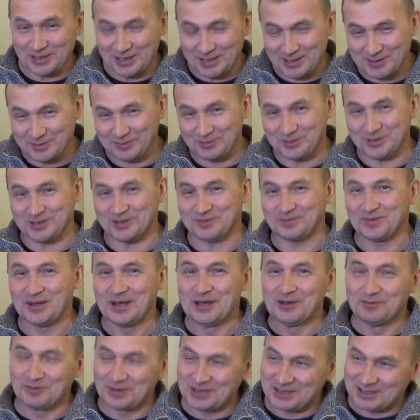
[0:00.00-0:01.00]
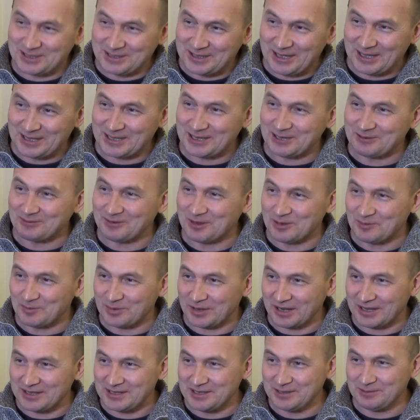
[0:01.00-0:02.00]
действующим председателем
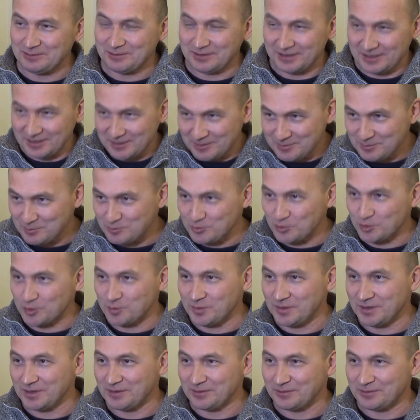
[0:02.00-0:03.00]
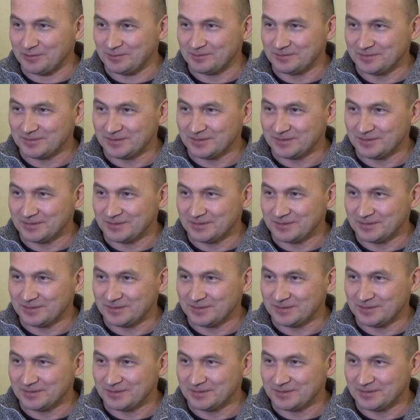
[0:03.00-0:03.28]
кооператива Мукминовым.